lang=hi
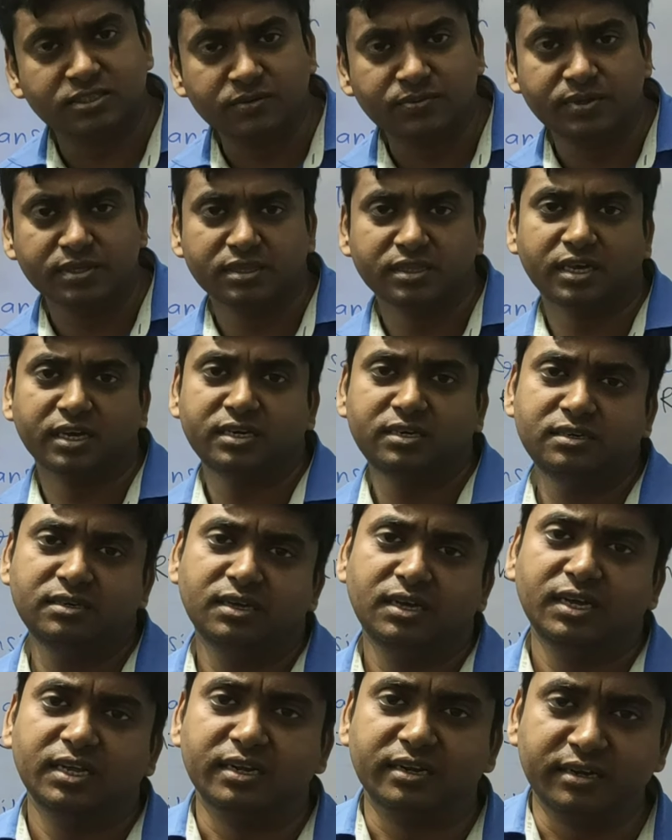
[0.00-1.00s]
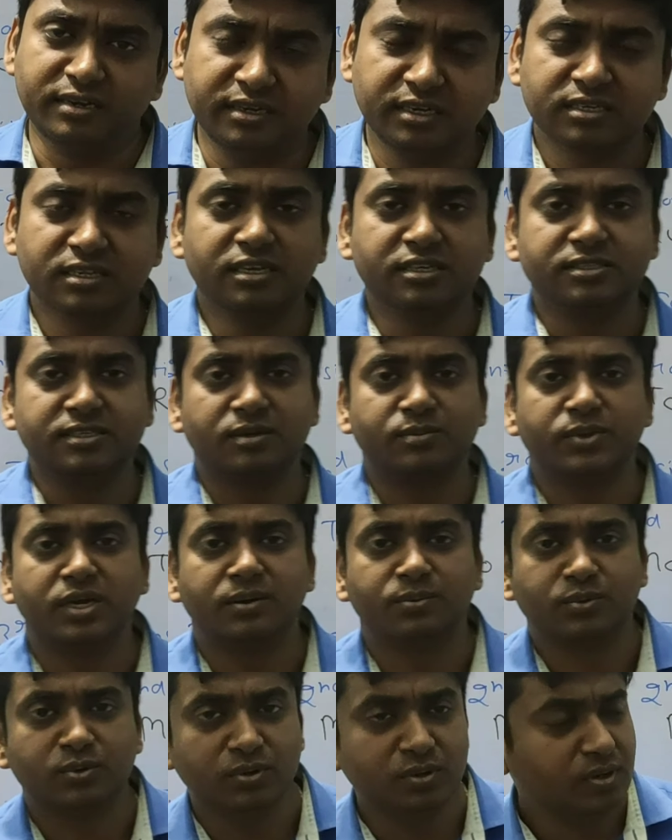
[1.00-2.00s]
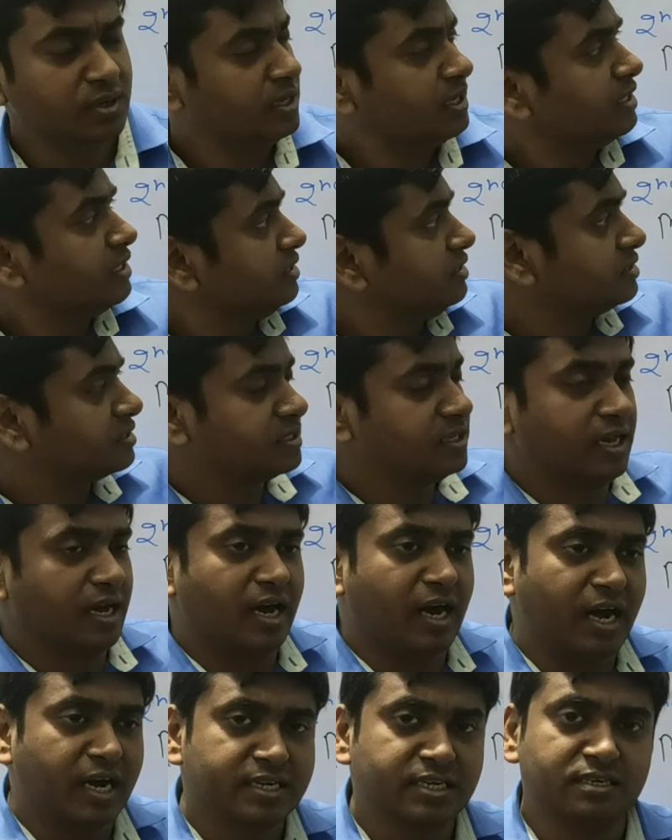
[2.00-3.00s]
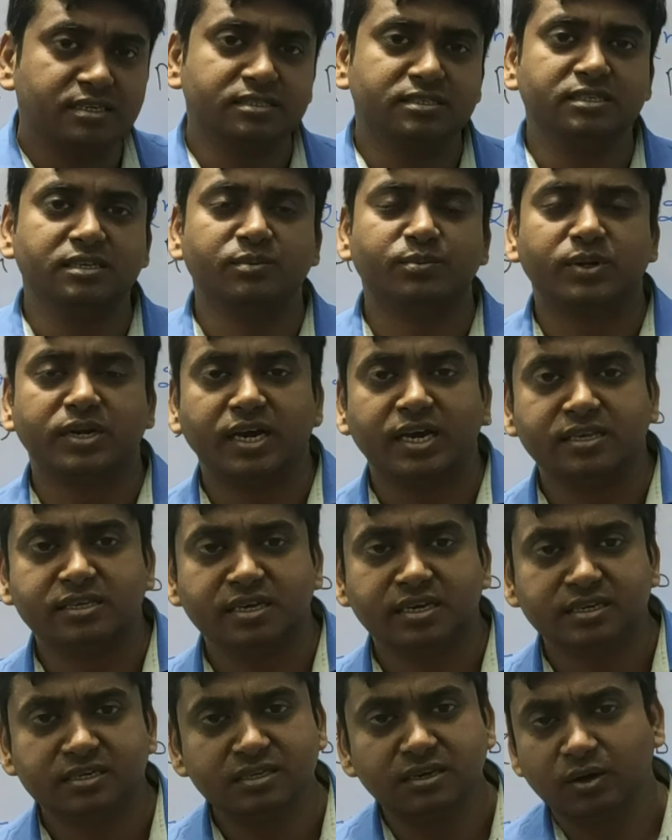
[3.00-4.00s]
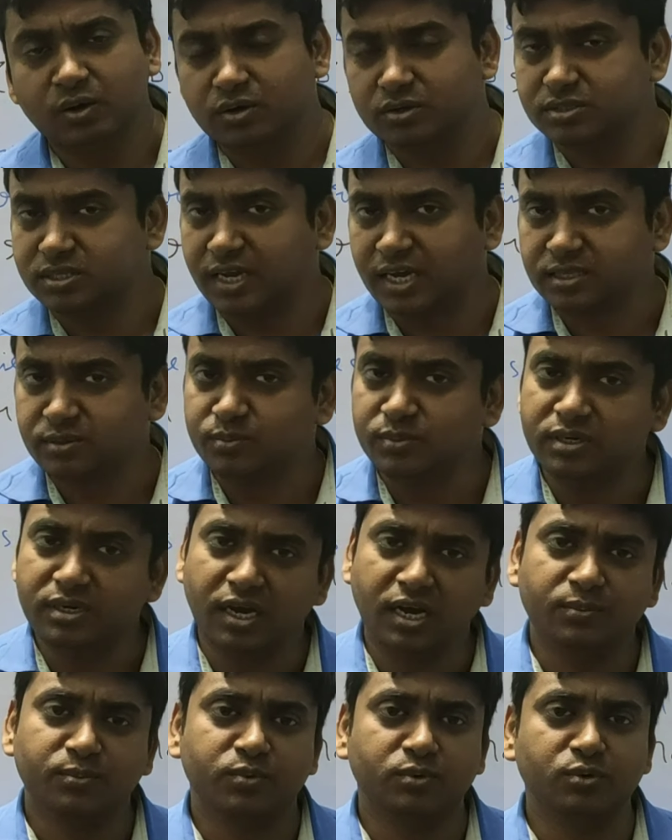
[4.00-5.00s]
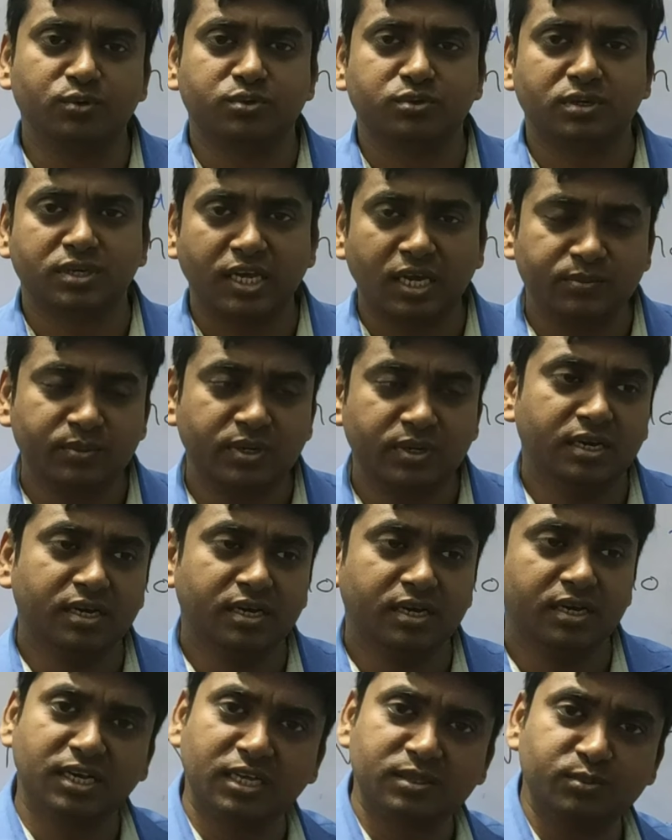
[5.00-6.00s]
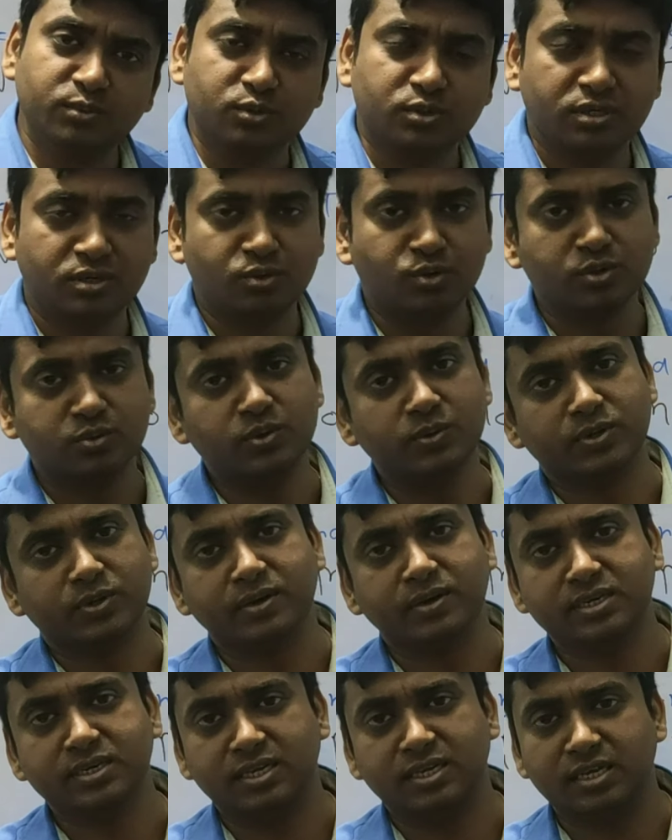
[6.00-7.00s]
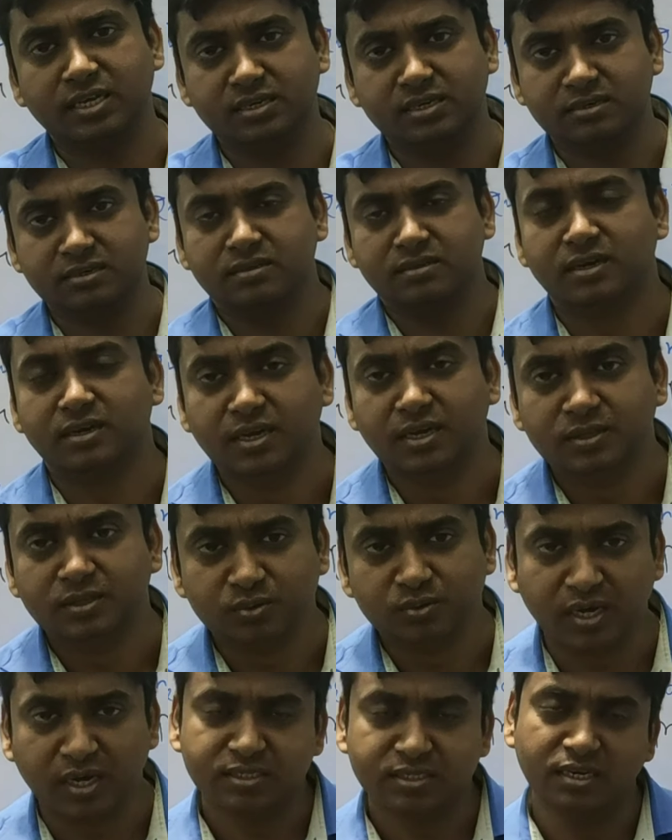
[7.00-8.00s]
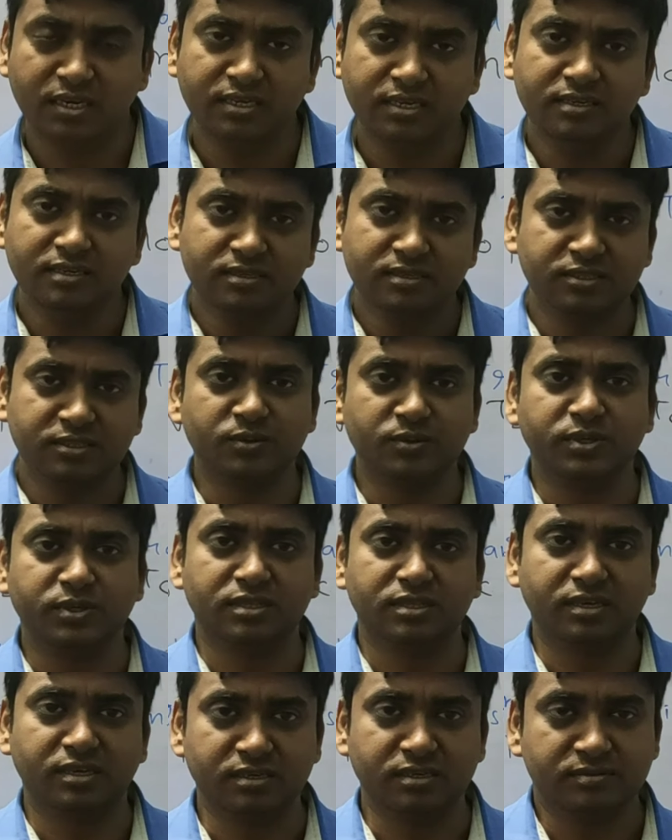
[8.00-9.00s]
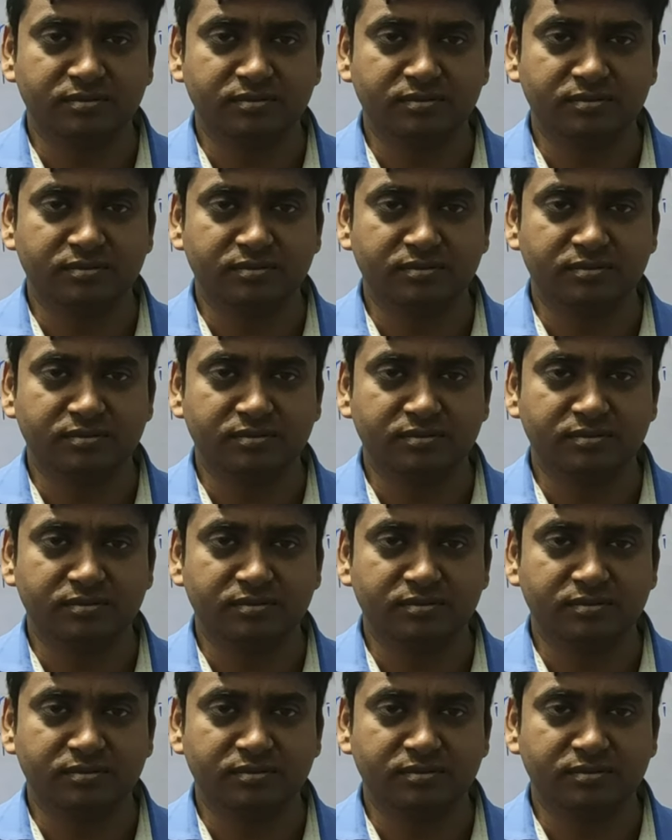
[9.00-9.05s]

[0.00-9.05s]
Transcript: सिर्फ इतना ही नेक्स्ट लेक्चर में आपको इसके आगे की चीज़ें पढ़ाई जाएंगी और साथ में आपको उसको क्या मिलेगा साथ में उसके नोट्स भी प्रोवाइड कराए जाएंगे तो आज के लिए सिर्फ इतना